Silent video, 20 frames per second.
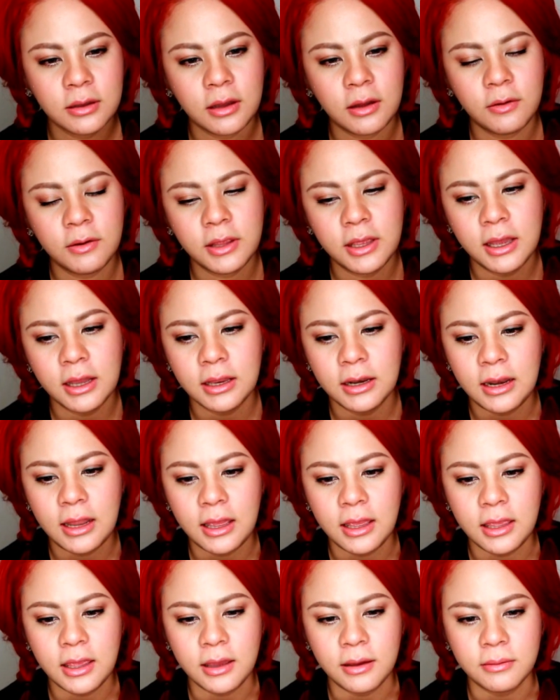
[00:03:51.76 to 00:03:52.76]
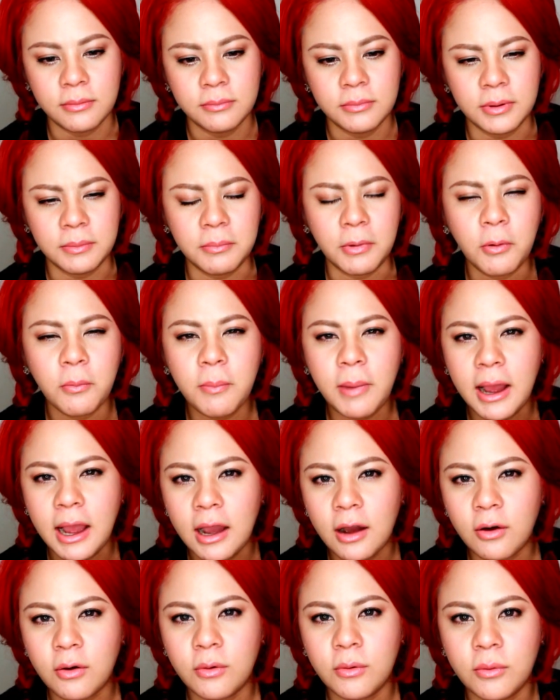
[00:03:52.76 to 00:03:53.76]
เขาเรียกอะไรอ่ะเหมือน
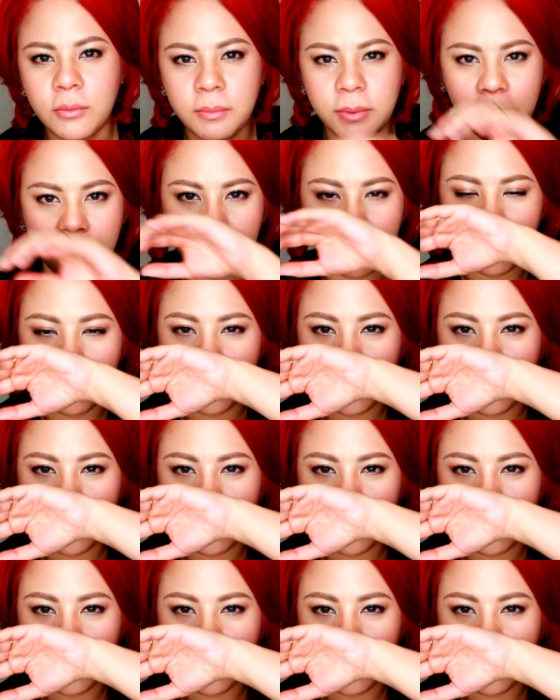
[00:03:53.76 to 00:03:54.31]
เบาๆแบบ